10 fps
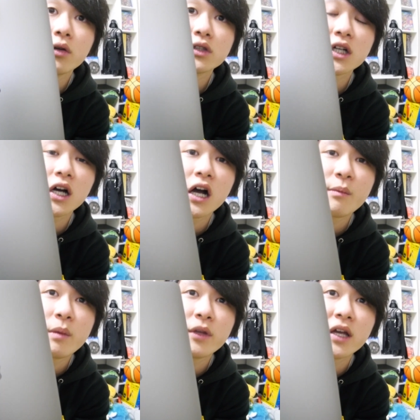りんごちゃんが
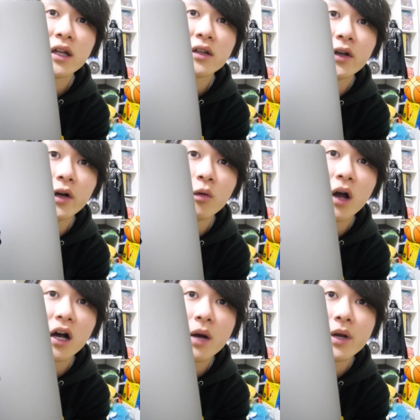鏡みたいになってるほ
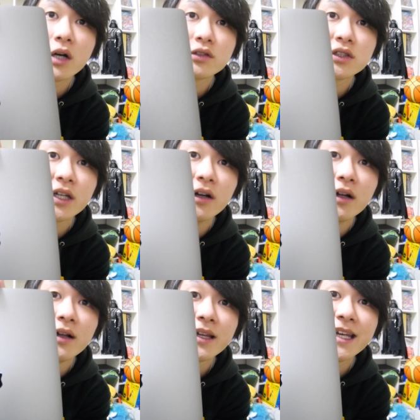らカメラが映ってる
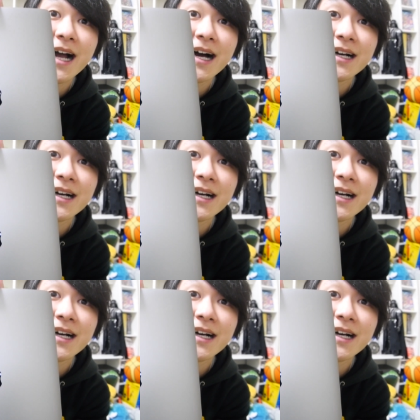キラ